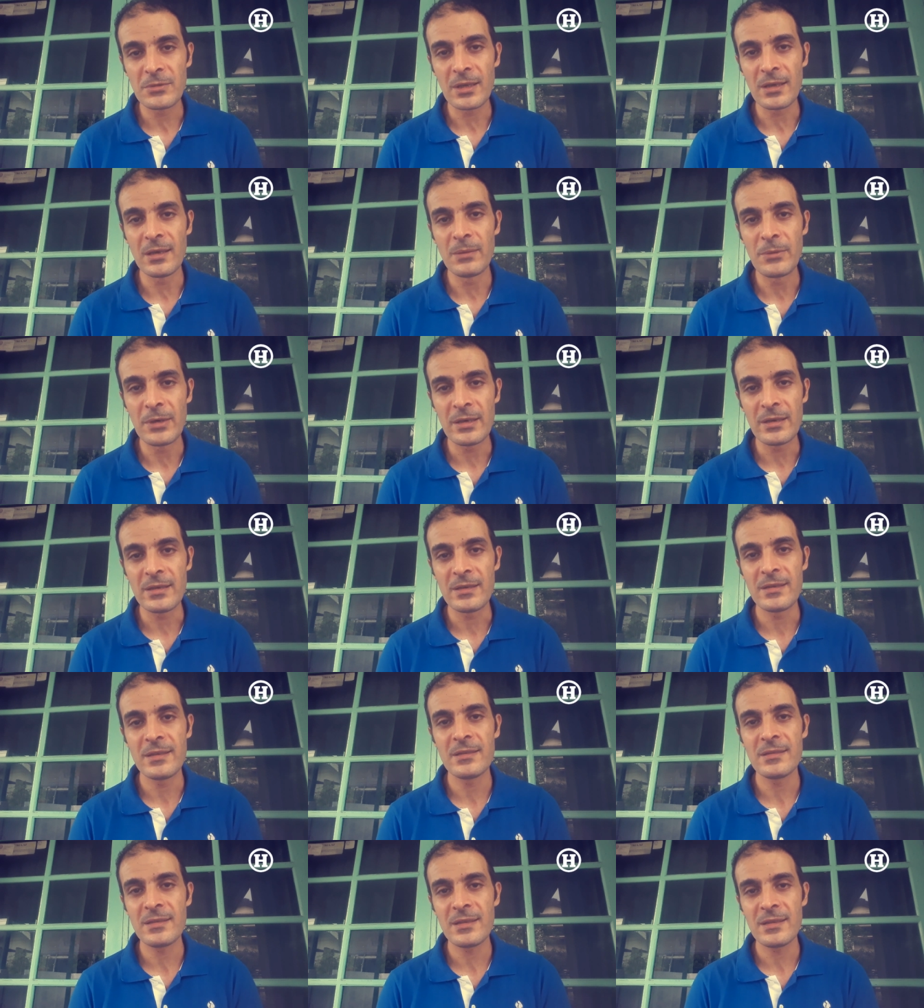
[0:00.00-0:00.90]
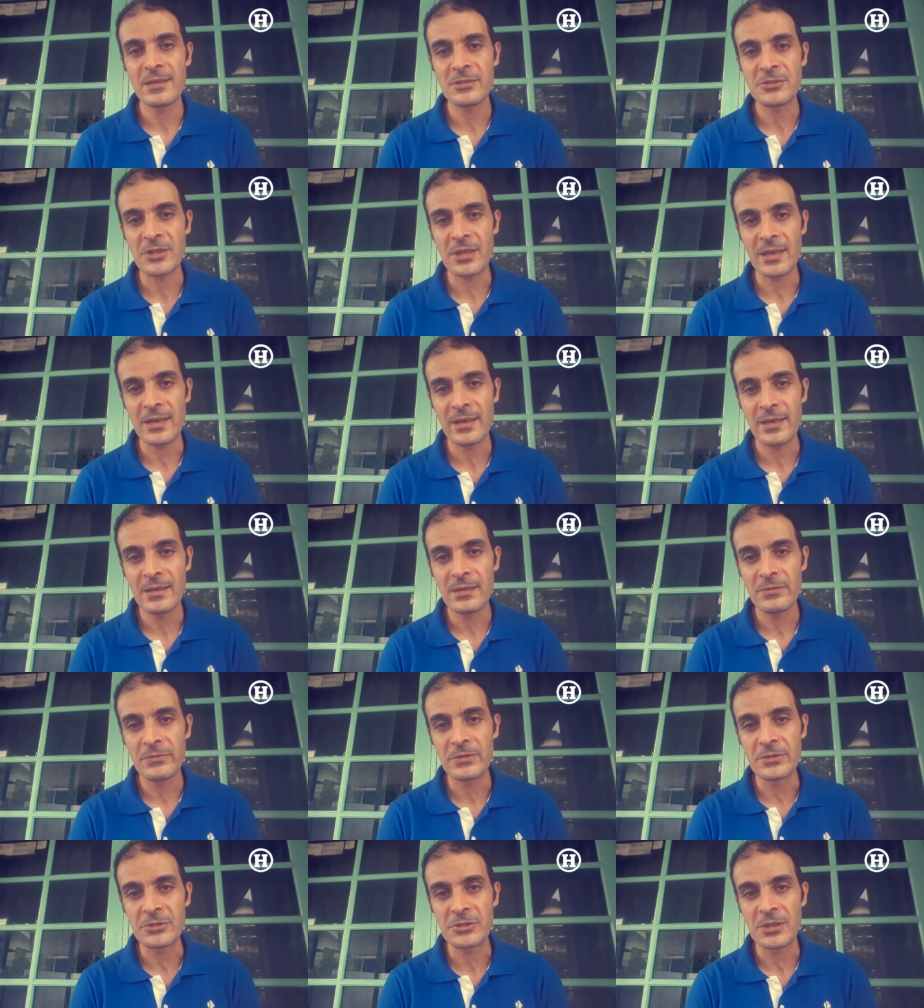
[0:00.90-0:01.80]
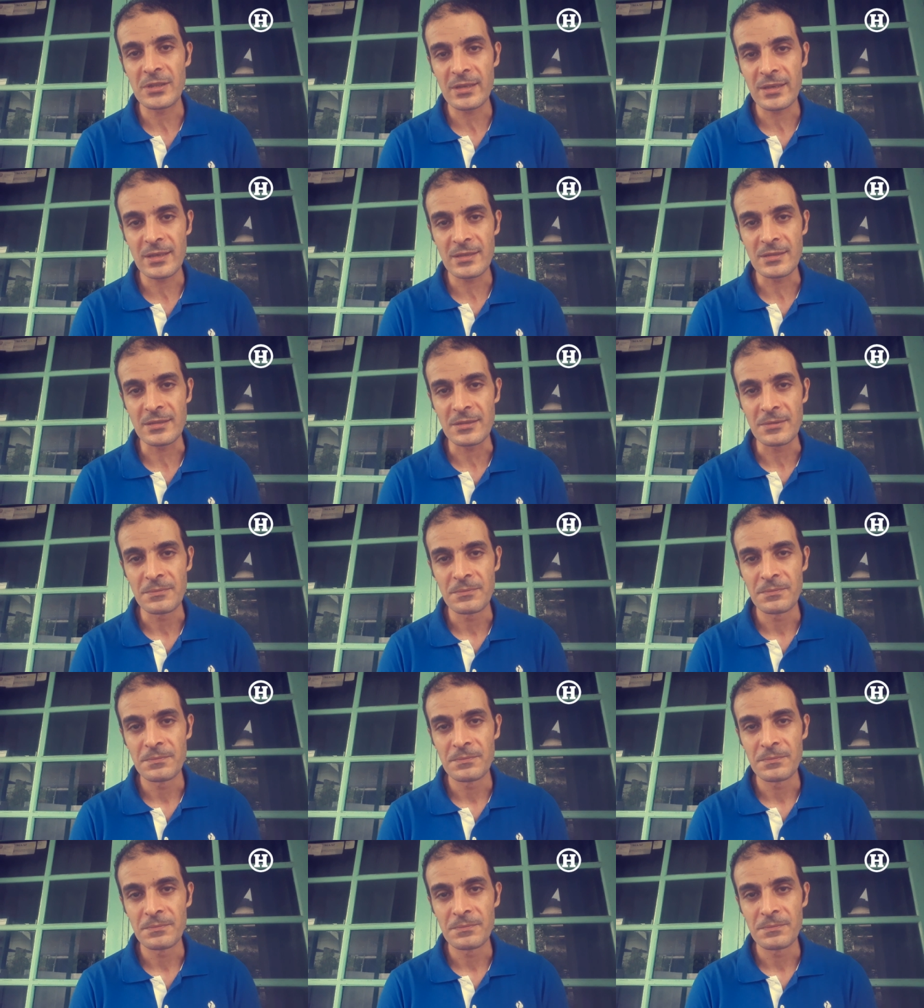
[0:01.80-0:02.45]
طالما ان انت شغال في الشركه دي